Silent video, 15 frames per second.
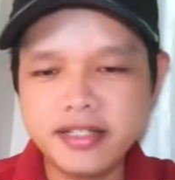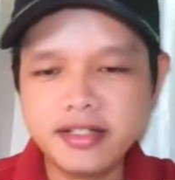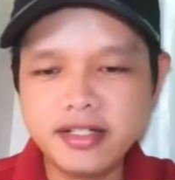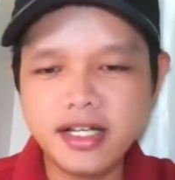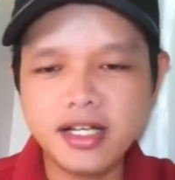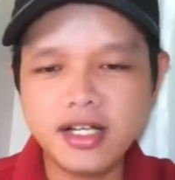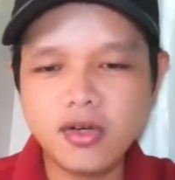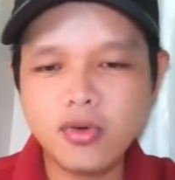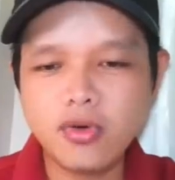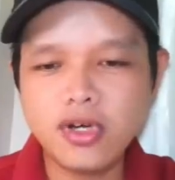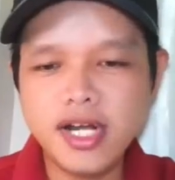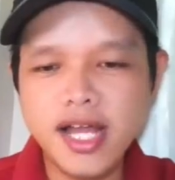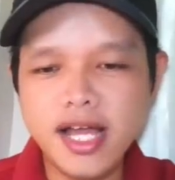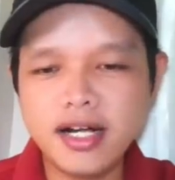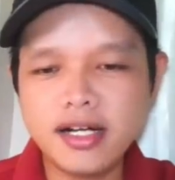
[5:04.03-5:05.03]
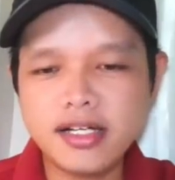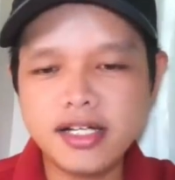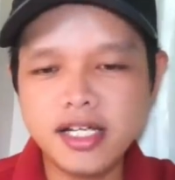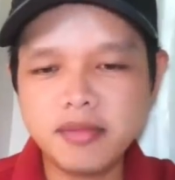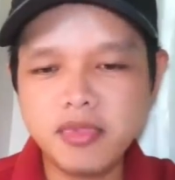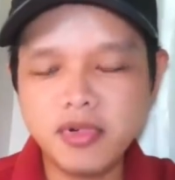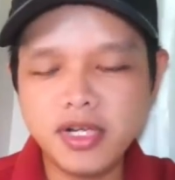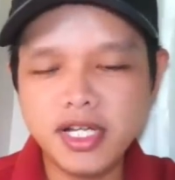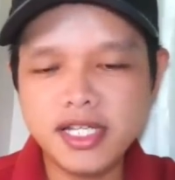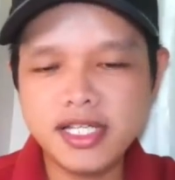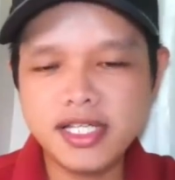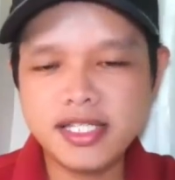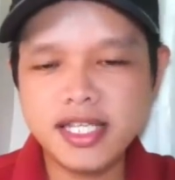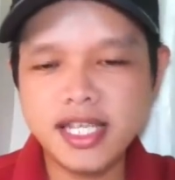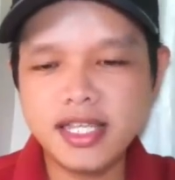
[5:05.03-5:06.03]
trước cũng có đăng trên một
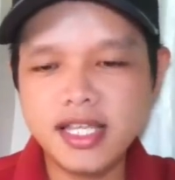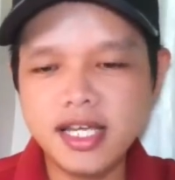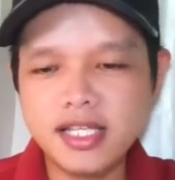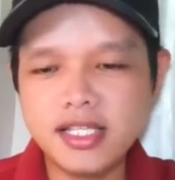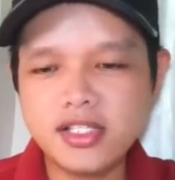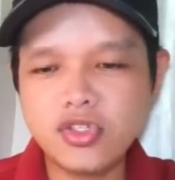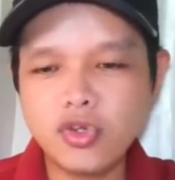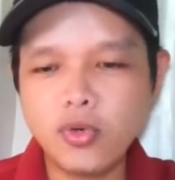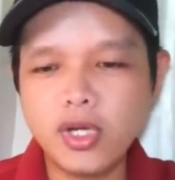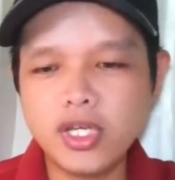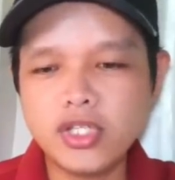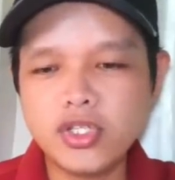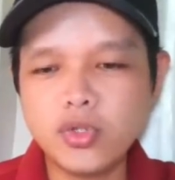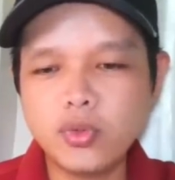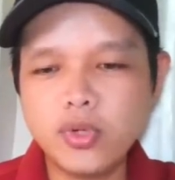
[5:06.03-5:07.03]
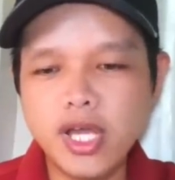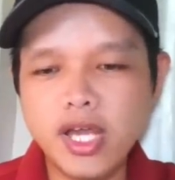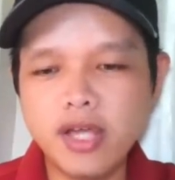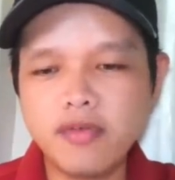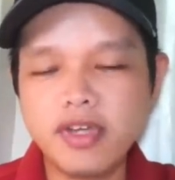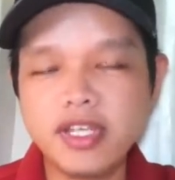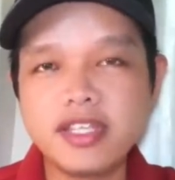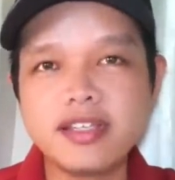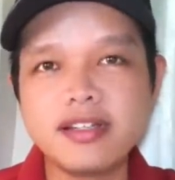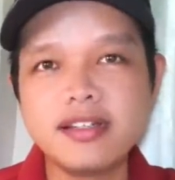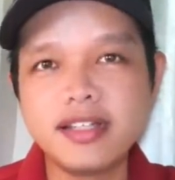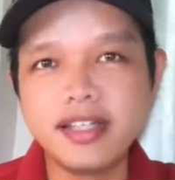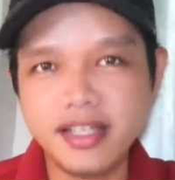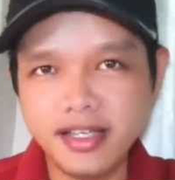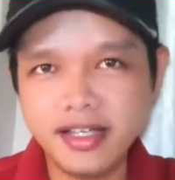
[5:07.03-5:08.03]
cái status xoay quanh chủ đề về chữ
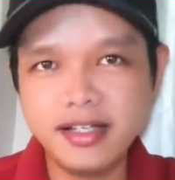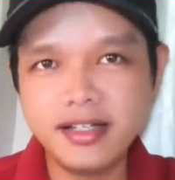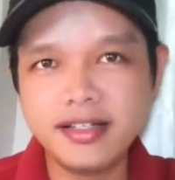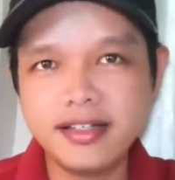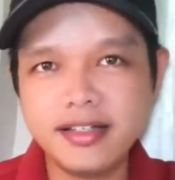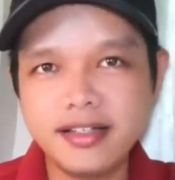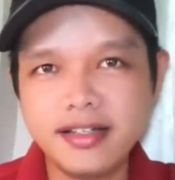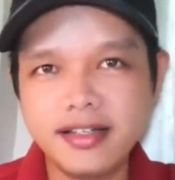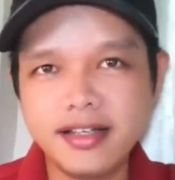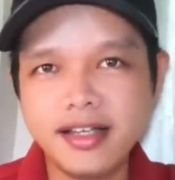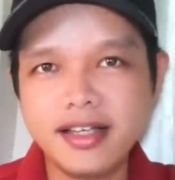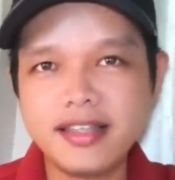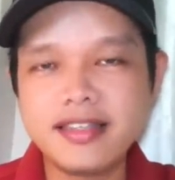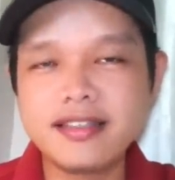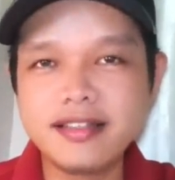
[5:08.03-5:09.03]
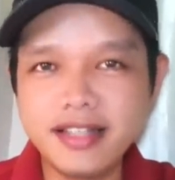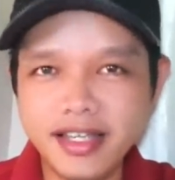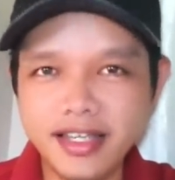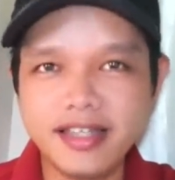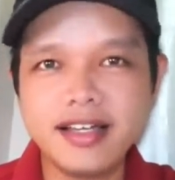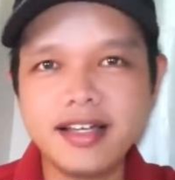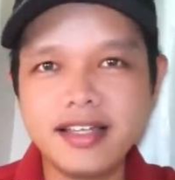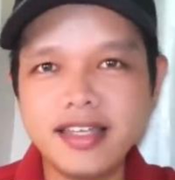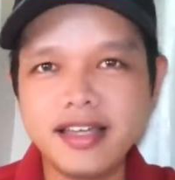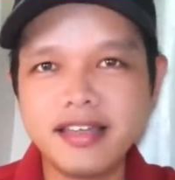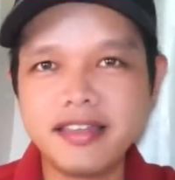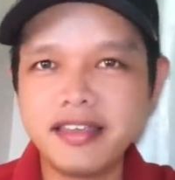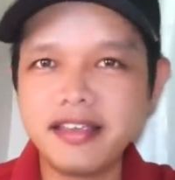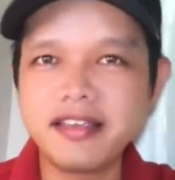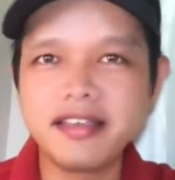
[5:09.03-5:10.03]
nghĩa, cái chữ nghĩa cả nhà,
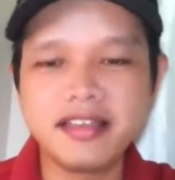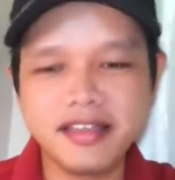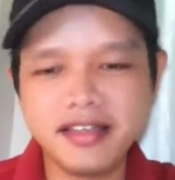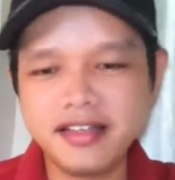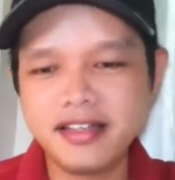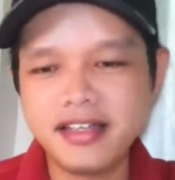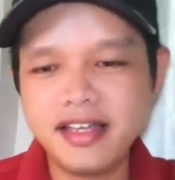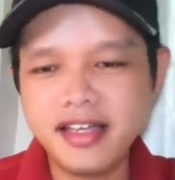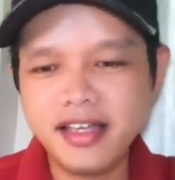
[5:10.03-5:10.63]
nhân nghĩa.